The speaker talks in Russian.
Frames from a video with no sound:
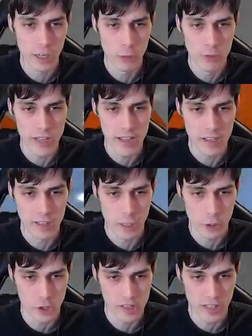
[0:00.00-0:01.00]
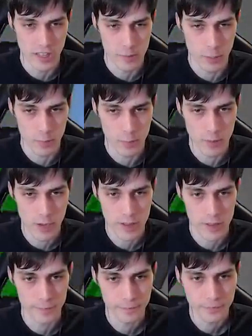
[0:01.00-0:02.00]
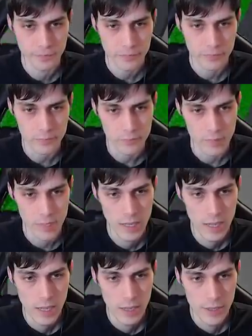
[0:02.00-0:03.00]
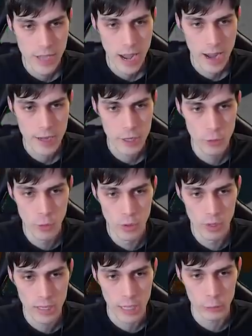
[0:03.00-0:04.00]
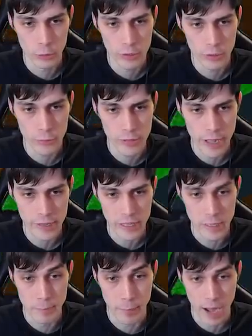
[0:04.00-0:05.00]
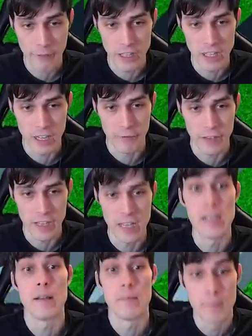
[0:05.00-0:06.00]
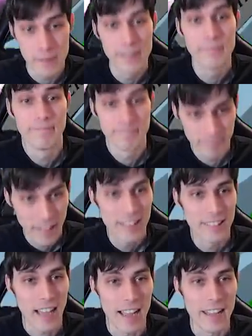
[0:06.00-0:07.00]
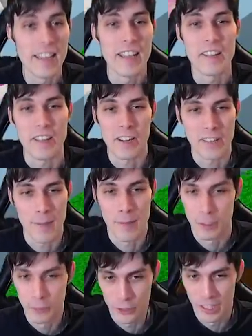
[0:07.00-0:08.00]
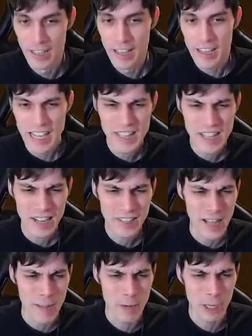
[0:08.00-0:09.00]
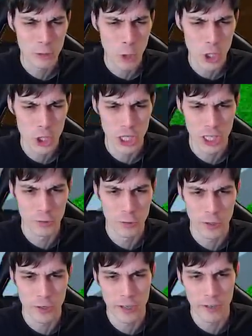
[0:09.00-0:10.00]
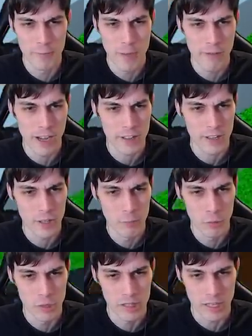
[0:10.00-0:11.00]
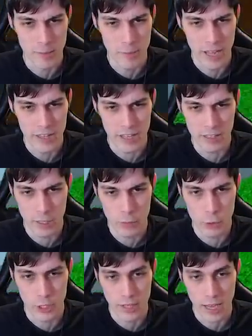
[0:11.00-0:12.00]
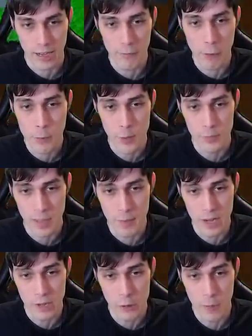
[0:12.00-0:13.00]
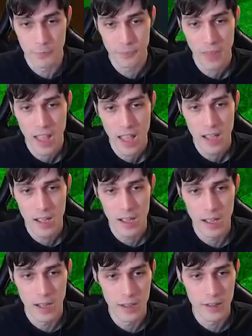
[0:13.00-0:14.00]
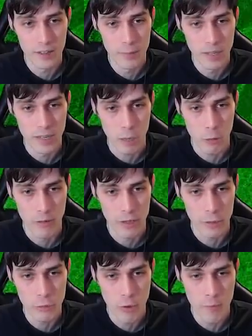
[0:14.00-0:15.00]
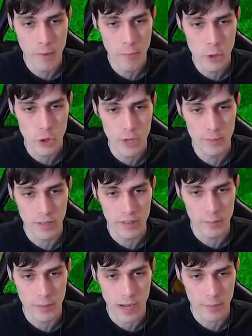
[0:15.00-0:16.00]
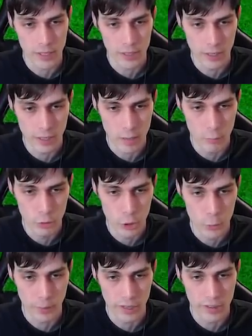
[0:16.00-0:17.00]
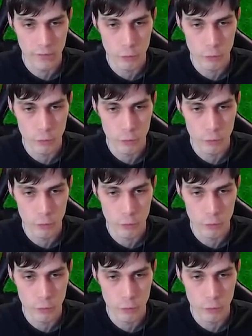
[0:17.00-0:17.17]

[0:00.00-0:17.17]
э, людей, не на жизнь, а на смерть, понимаете? Я иду колоть людей и праведников, и... Да, и, и тех самых тоже. И тех самых тоже, но рифмовать не будет, это моя наглая рожа. Так, в общем-то мы идем, э, мы коровой идем, мучим и собираемся, наверное, кому-то шприцы